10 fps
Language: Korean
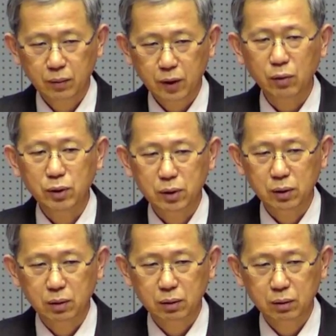다윗이.
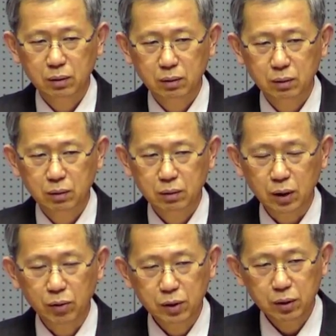
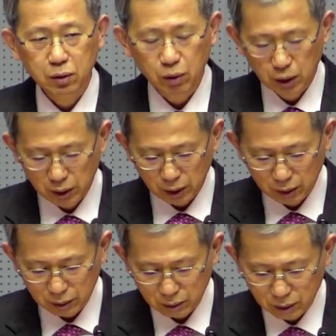다윗이 이런 혼란을 당했어요.